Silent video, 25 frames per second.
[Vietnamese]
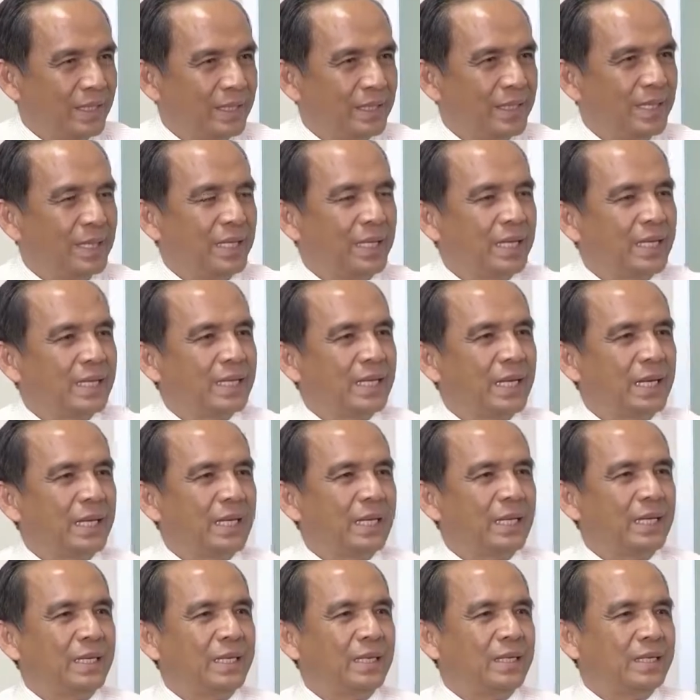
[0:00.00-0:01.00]
thì hiện
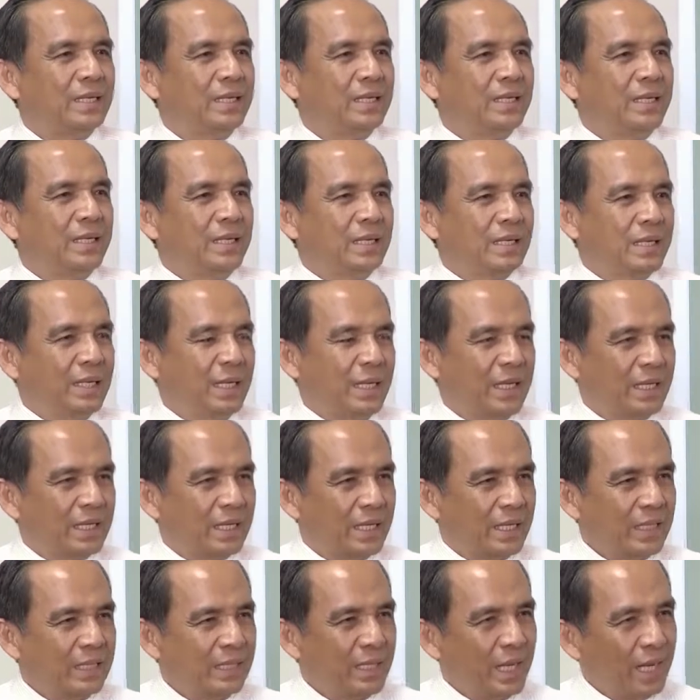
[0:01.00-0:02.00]
nay là
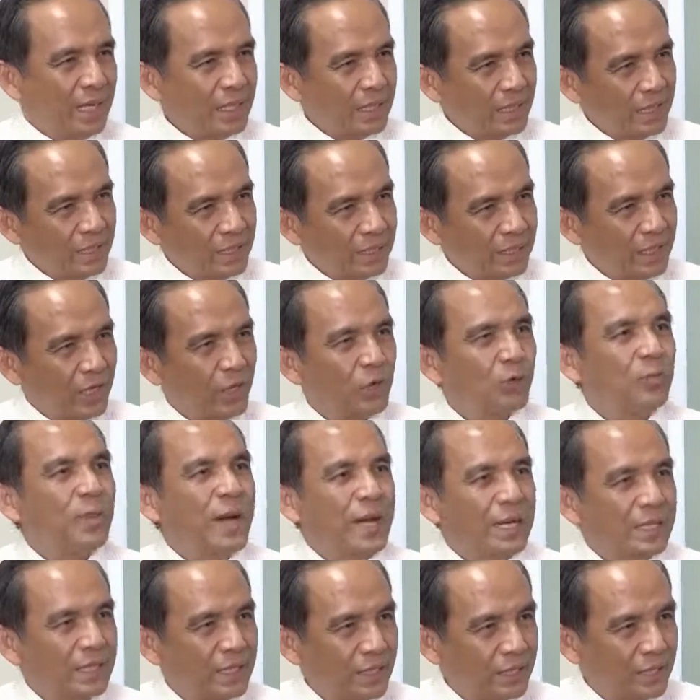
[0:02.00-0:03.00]
cái giá đất theo
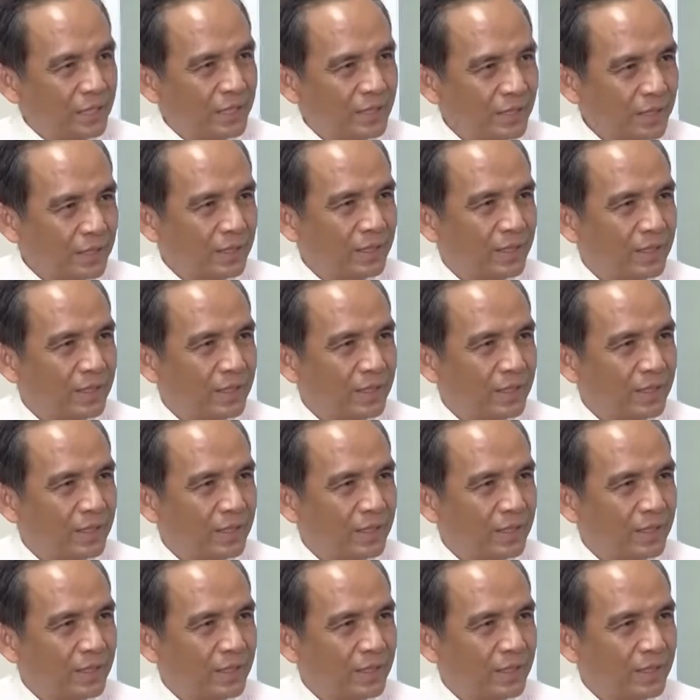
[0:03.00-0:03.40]
bảng giá đất